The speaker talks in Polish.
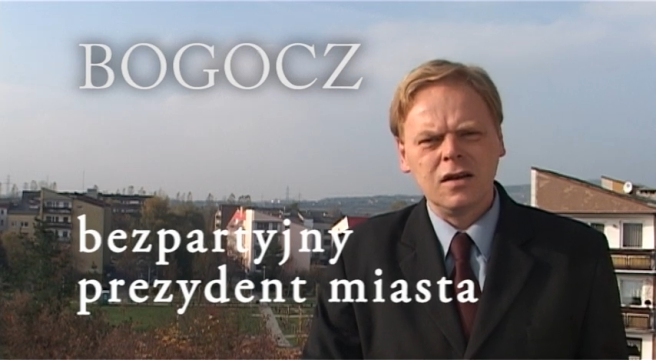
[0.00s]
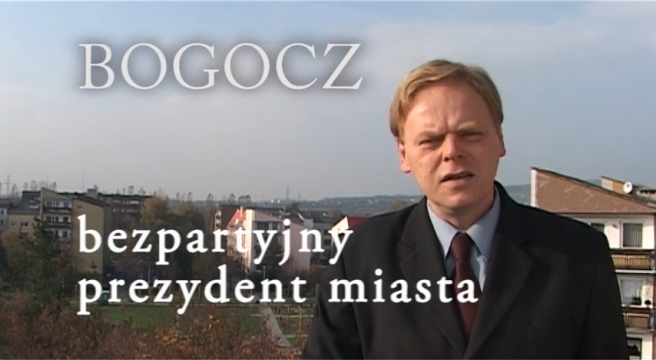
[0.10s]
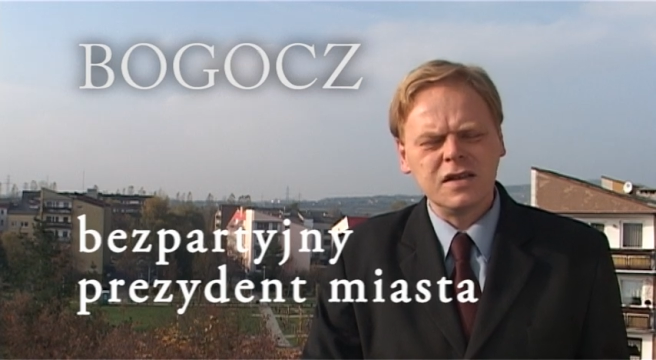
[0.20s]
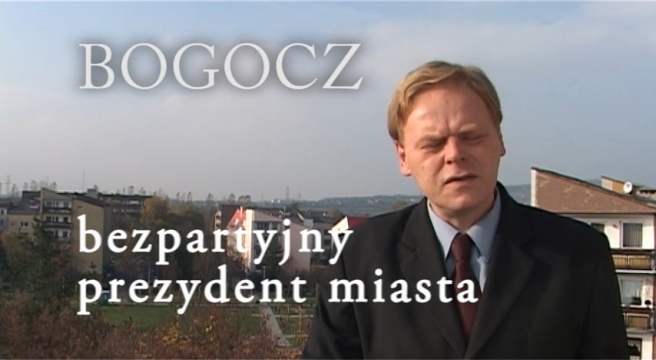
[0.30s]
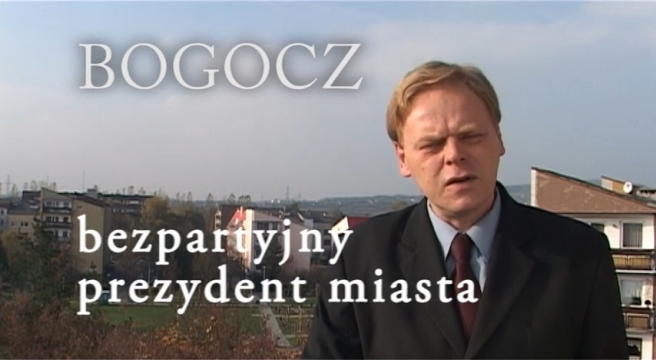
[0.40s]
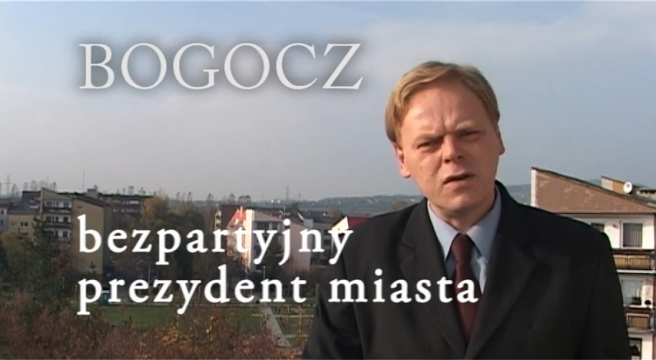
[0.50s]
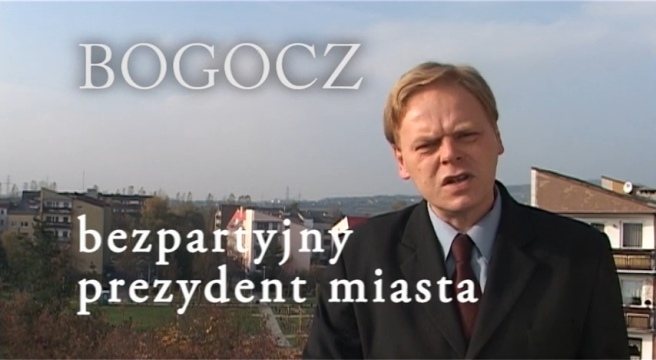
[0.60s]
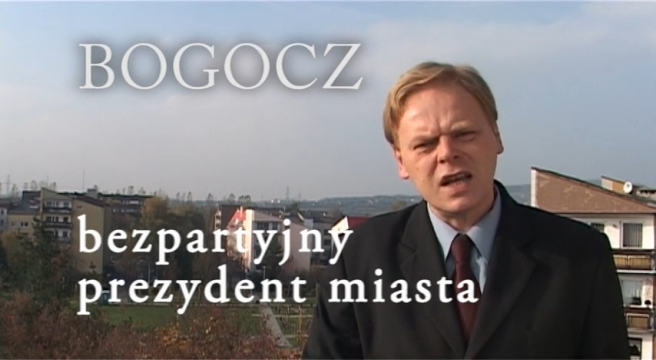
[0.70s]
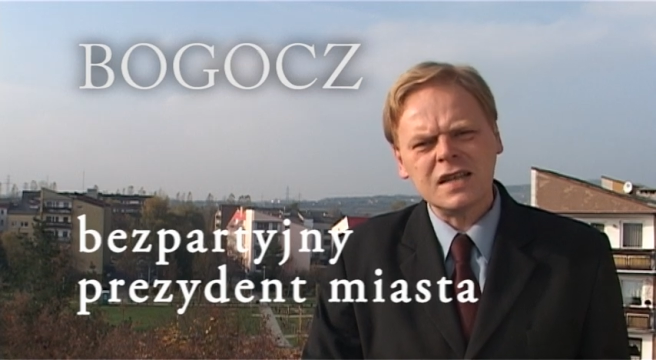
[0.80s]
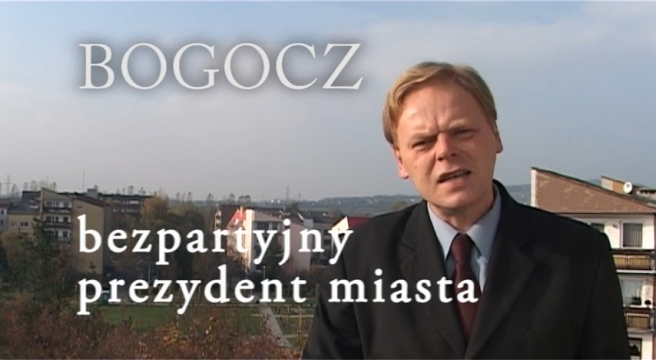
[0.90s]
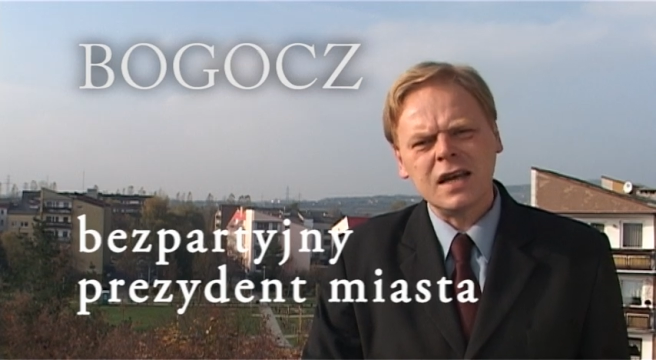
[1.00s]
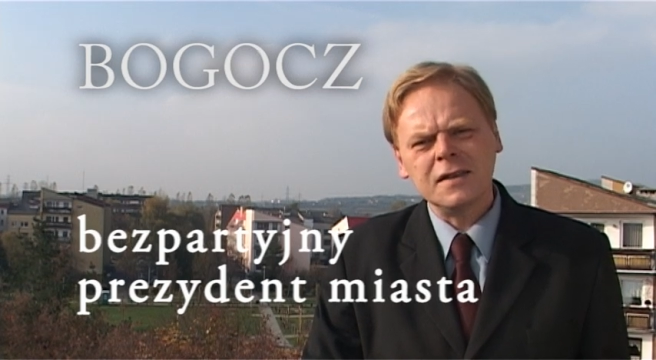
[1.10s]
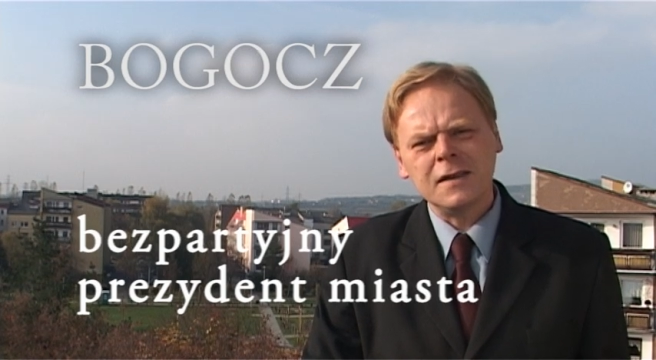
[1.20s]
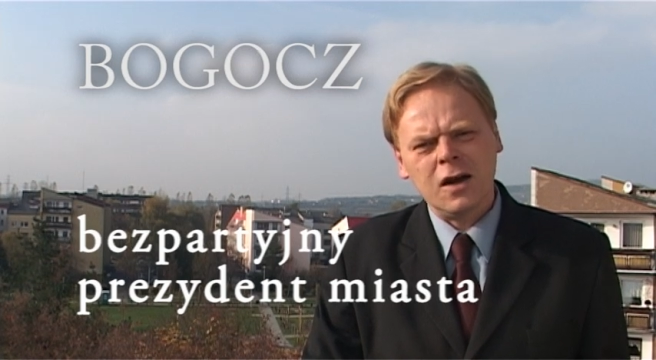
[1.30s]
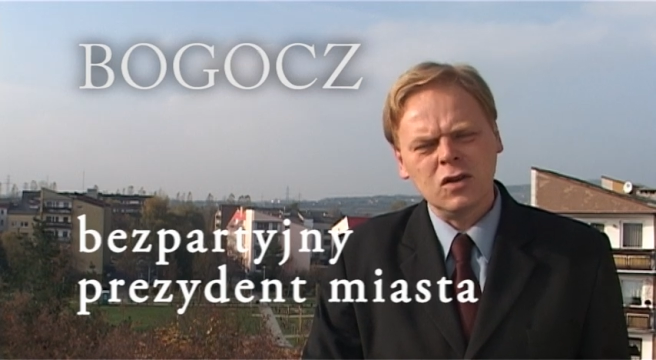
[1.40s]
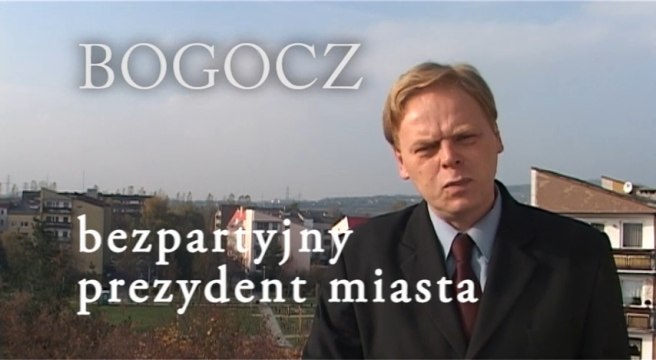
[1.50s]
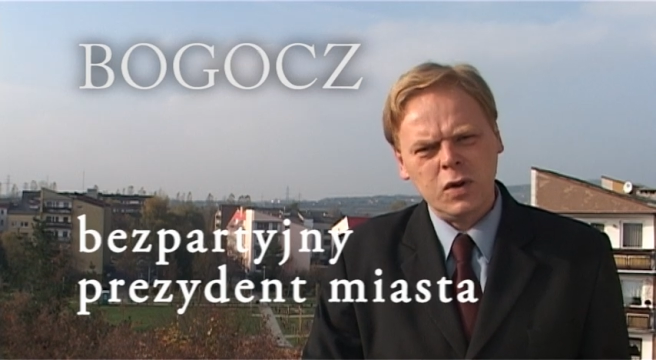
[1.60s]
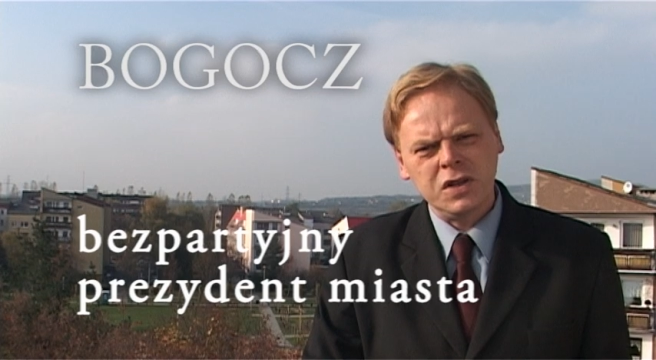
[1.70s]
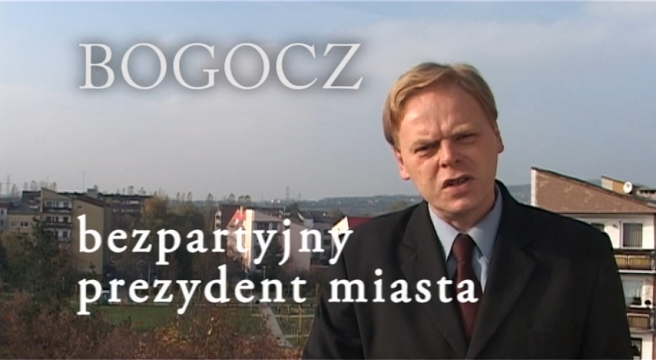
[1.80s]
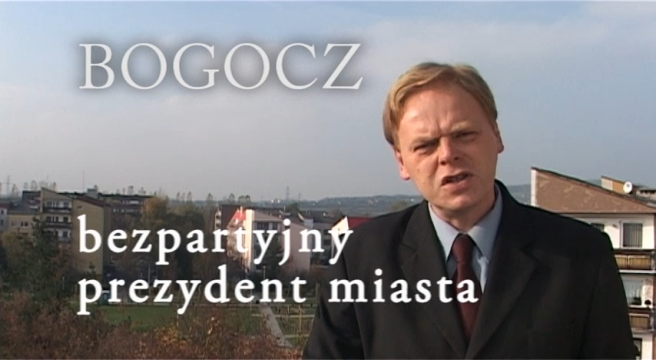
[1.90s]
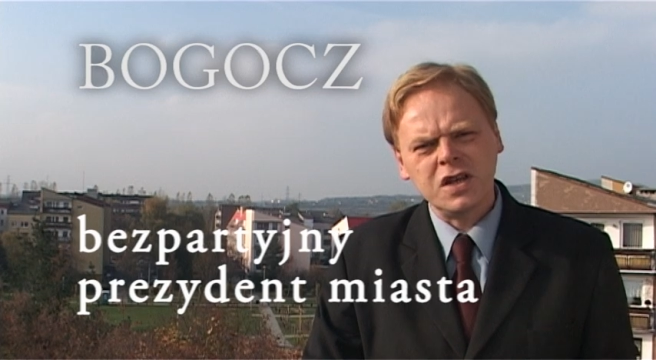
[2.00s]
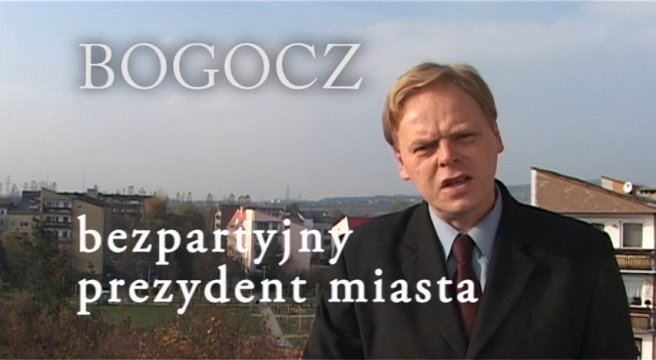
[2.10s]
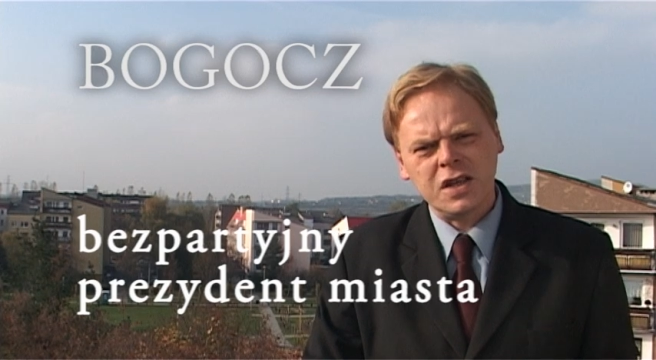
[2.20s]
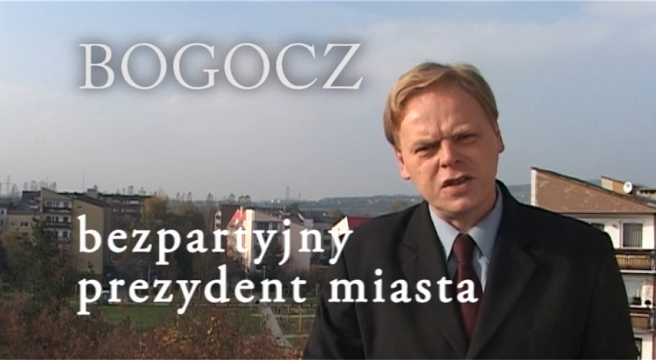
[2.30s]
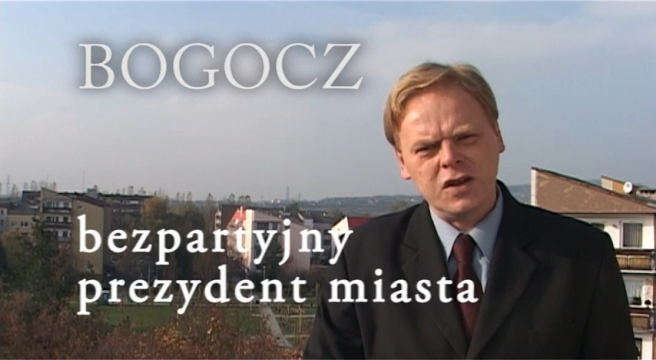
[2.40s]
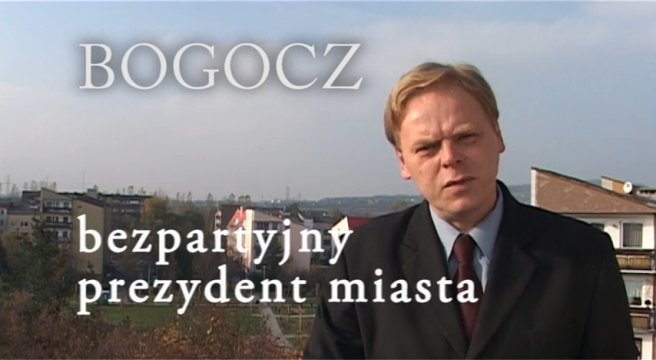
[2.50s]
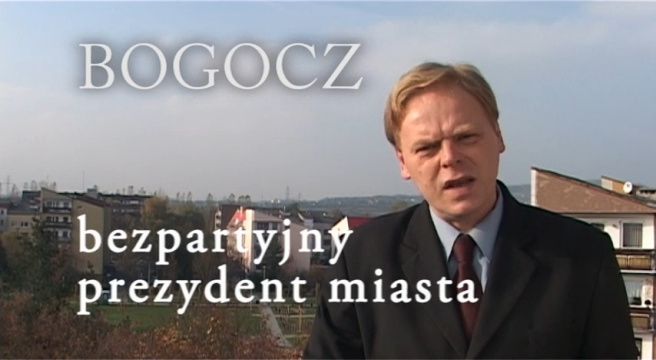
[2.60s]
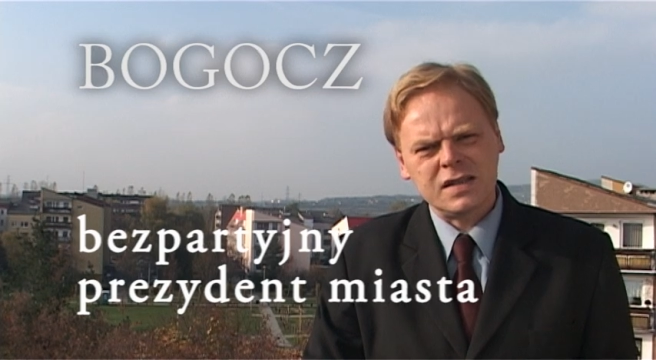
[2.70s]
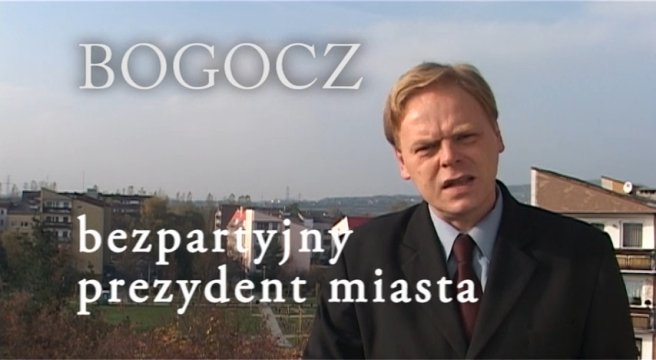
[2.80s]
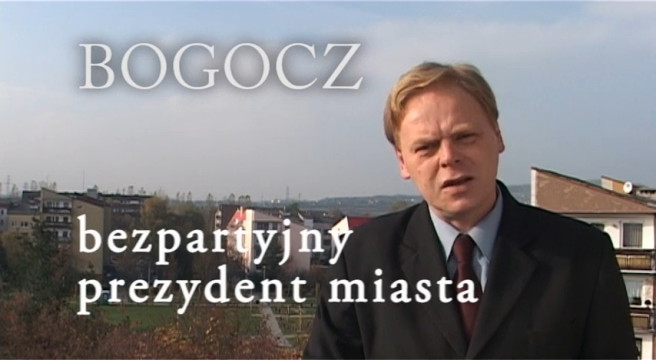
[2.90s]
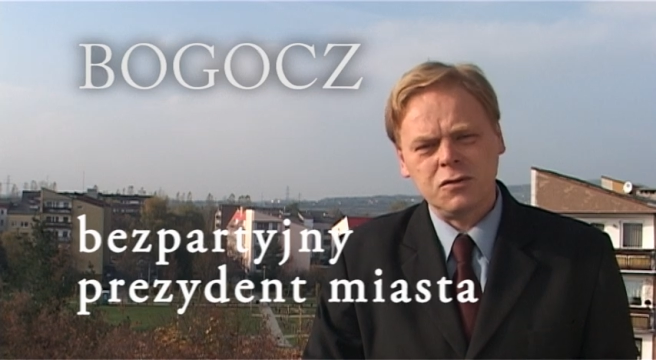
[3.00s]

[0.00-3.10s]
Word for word: niezwykła szansa na odpolitycznienie naszego miasta,